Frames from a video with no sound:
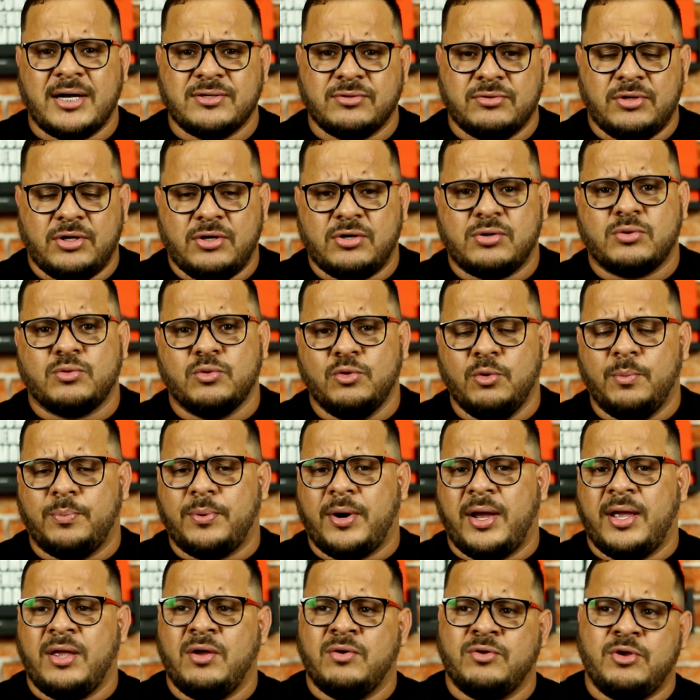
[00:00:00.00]
caso de
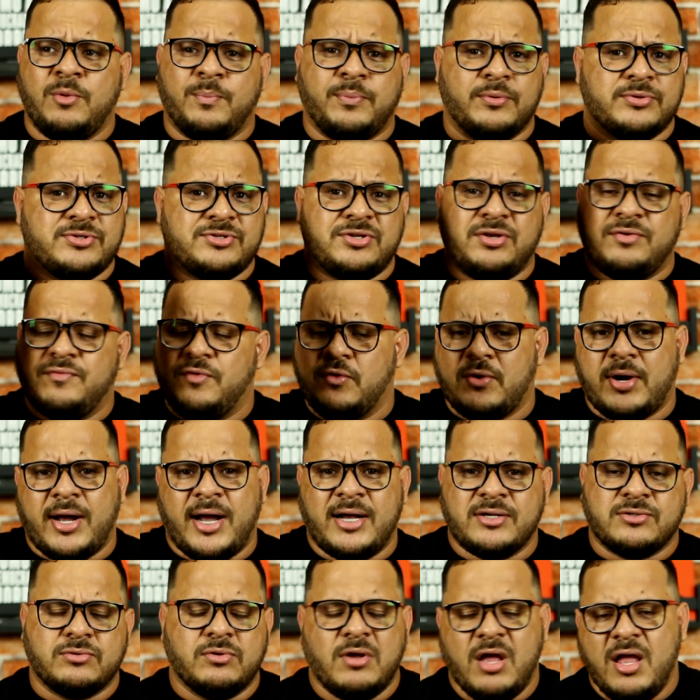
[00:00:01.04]
estupro aí, ou de possível
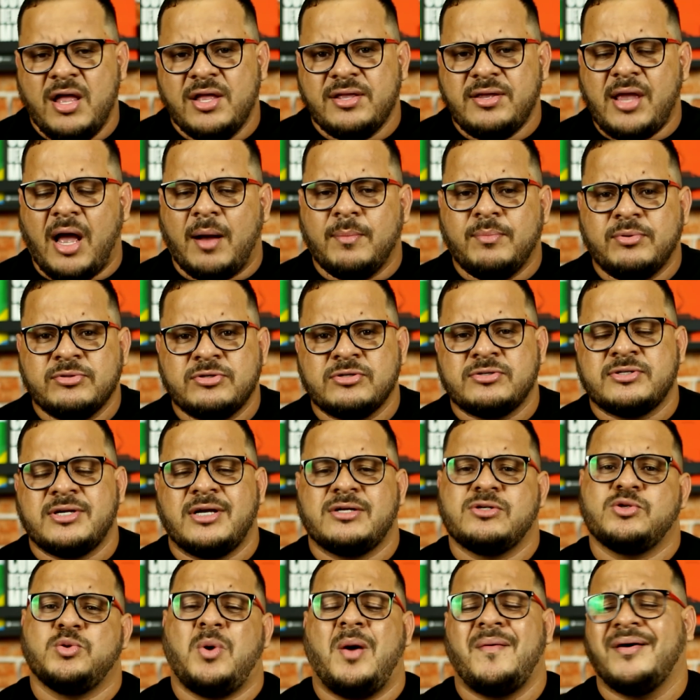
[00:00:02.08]
caso de abuso
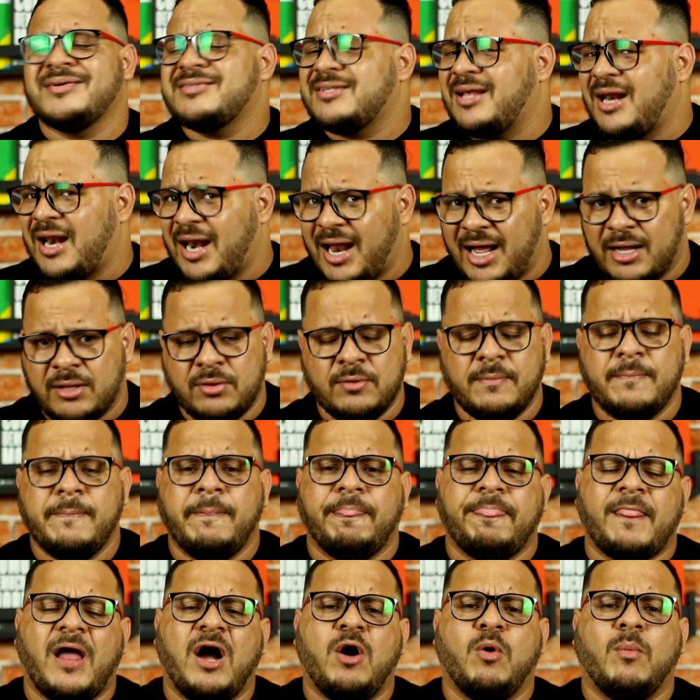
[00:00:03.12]
sexual atrelado
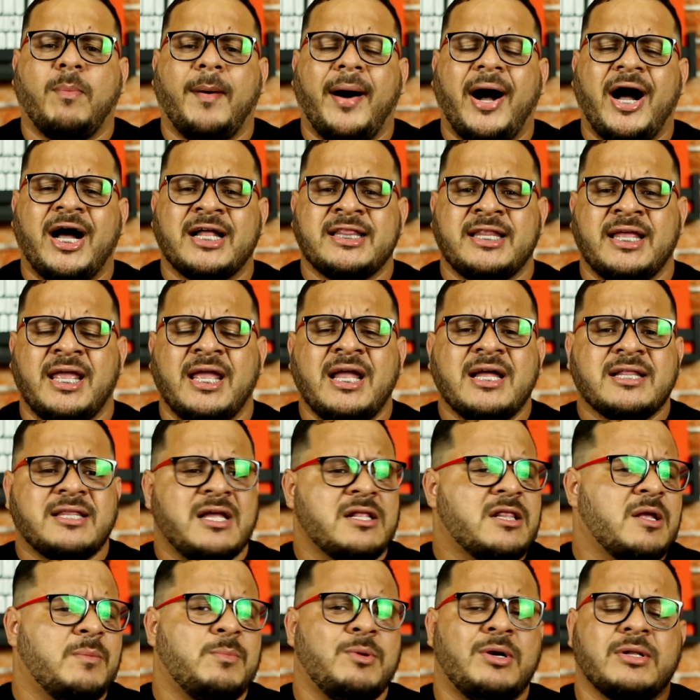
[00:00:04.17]
ao Biden.
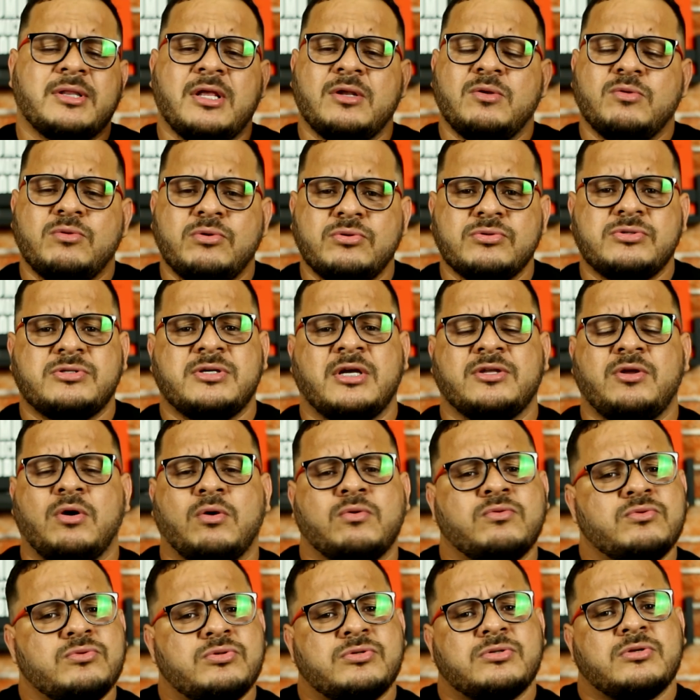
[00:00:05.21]
Tem também uma denúncia
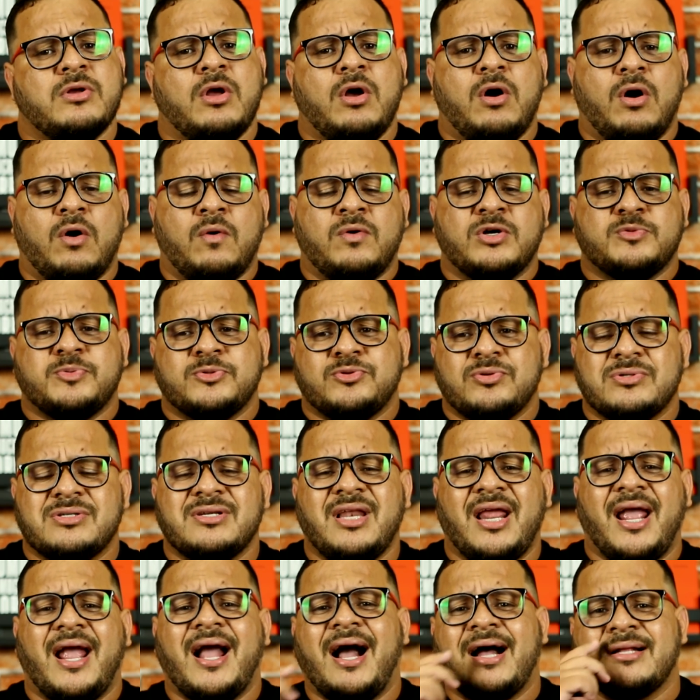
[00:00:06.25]
de alguns, algumas
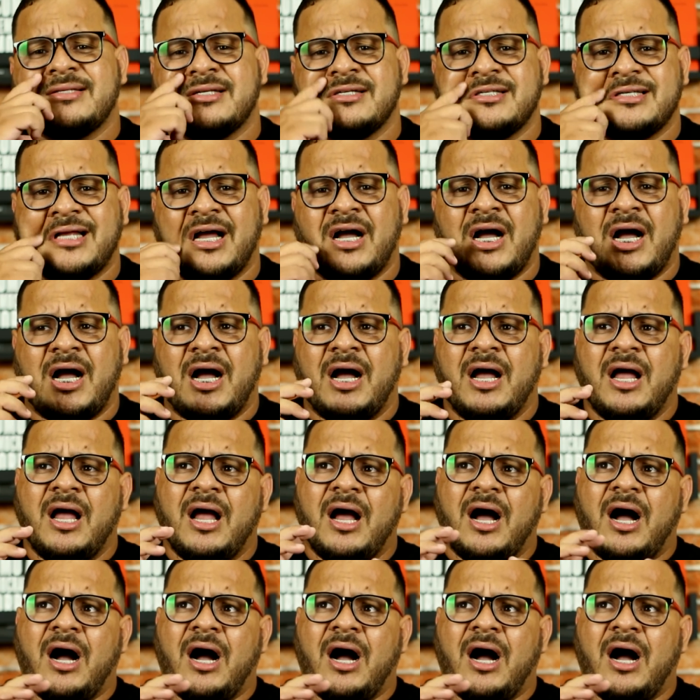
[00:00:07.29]
pessoas ligadas a